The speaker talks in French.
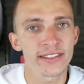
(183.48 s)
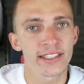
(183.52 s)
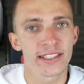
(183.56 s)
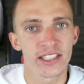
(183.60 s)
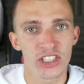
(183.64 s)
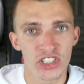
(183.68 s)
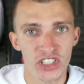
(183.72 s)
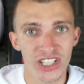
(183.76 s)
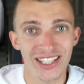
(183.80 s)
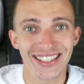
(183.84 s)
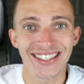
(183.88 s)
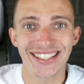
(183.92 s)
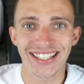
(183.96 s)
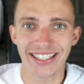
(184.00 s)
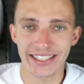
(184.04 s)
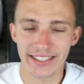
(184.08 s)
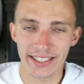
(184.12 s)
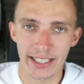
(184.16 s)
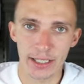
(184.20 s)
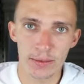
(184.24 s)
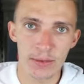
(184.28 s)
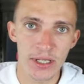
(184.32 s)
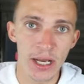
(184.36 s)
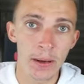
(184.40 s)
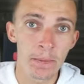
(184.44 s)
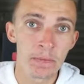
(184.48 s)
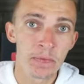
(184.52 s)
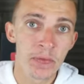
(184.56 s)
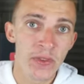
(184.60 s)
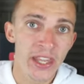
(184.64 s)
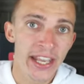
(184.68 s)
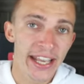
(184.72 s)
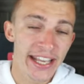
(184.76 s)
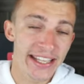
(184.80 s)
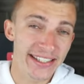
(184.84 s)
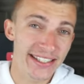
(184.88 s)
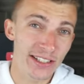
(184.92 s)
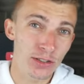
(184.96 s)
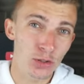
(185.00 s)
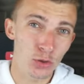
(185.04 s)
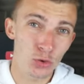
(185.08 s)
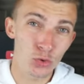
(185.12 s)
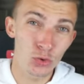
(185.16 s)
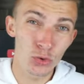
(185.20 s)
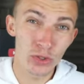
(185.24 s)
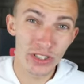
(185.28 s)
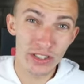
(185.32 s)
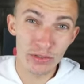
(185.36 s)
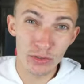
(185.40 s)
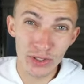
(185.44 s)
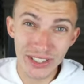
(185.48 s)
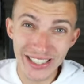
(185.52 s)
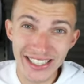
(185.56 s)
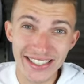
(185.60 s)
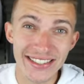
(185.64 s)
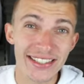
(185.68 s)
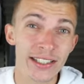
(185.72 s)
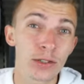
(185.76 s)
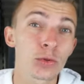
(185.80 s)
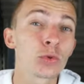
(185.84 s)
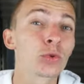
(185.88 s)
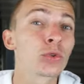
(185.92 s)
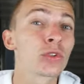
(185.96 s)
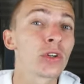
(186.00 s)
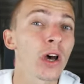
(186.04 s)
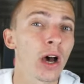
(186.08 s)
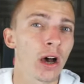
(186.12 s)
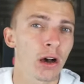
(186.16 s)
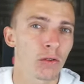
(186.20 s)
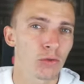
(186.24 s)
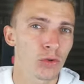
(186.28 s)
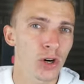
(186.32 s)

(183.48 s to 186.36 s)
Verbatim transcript: c'est déjà très très bien. Et c'est surtout au niveau des écouteurs.